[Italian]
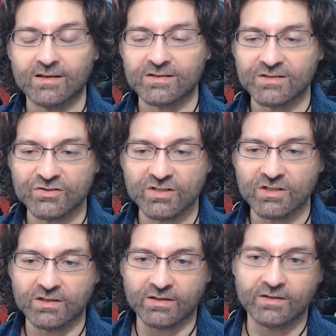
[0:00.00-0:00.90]

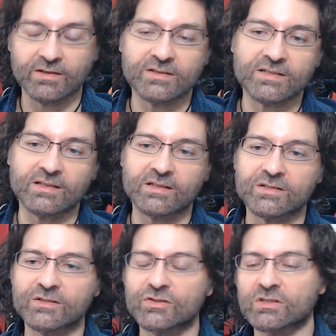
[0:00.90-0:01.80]
sigilli i sette
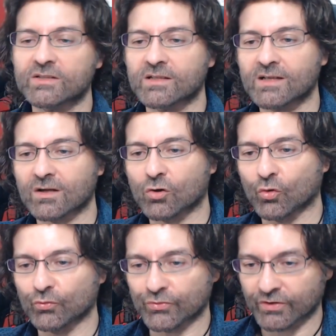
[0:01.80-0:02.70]
sigilli degli
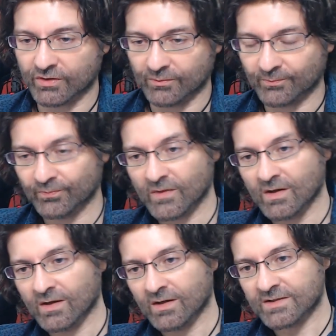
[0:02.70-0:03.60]
arconti
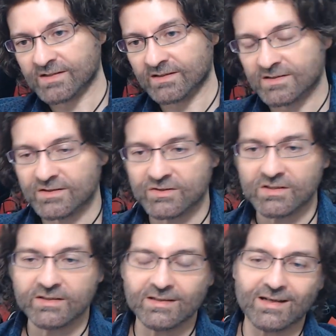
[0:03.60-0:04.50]
i sette
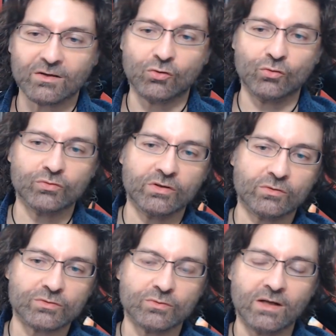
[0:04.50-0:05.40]
sigilli degli arconti
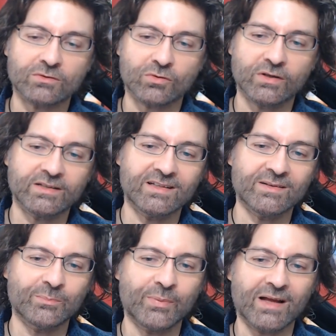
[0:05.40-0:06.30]
non sono altro che degli
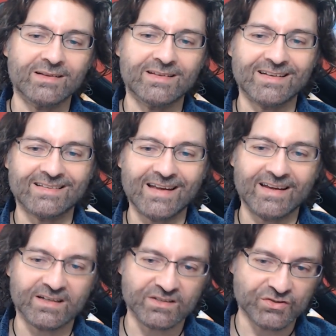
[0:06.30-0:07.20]
impianti
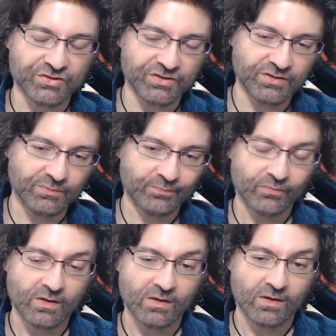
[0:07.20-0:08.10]
eterici
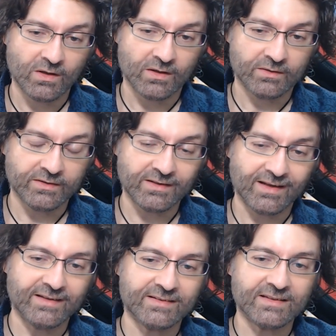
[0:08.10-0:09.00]
di
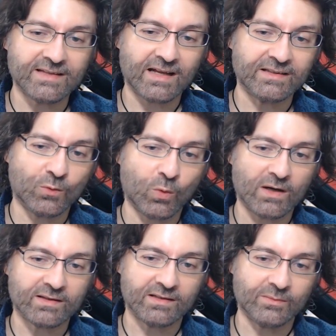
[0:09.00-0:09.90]
entità di
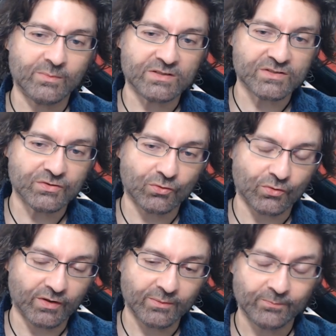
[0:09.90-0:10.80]
quarta
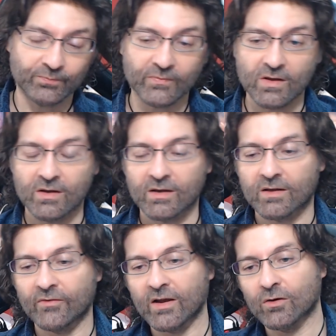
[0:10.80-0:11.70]
dimensione
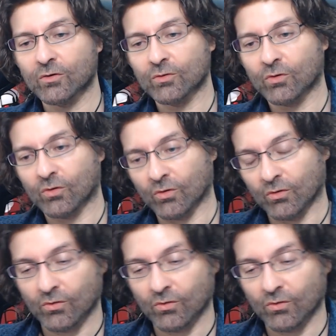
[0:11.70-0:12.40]
che vengono